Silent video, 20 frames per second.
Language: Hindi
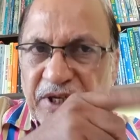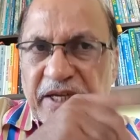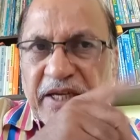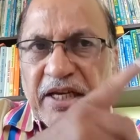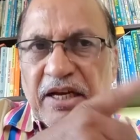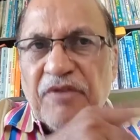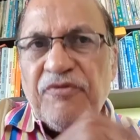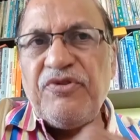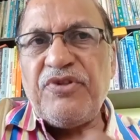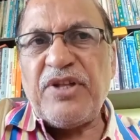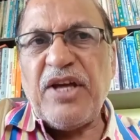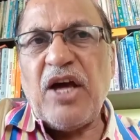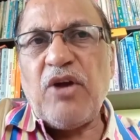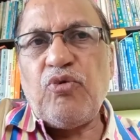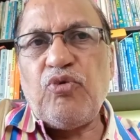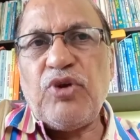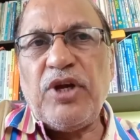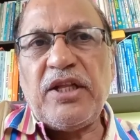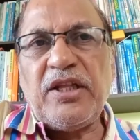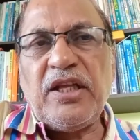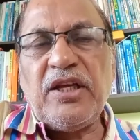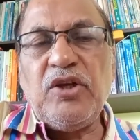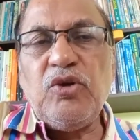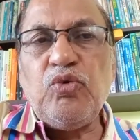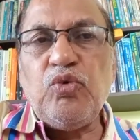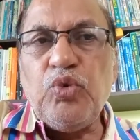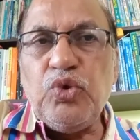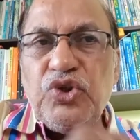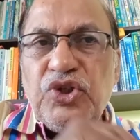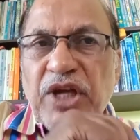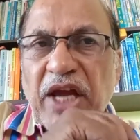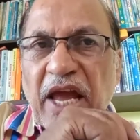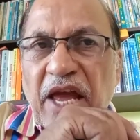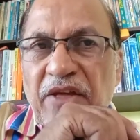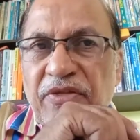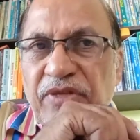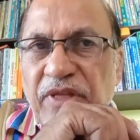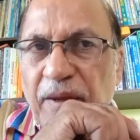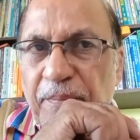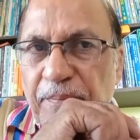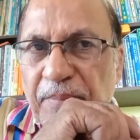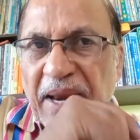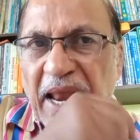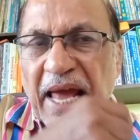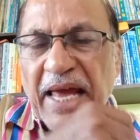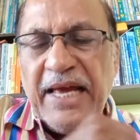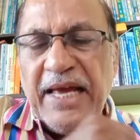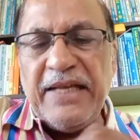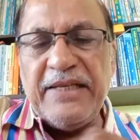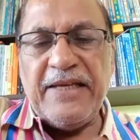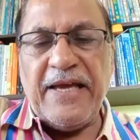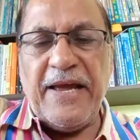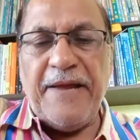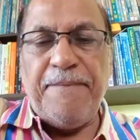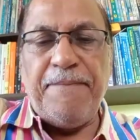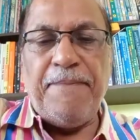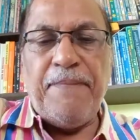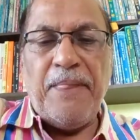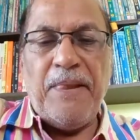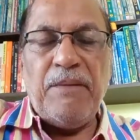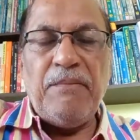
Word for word: चके का आविष्कार हो गया था कि कुछ ऐसा बनाया जाए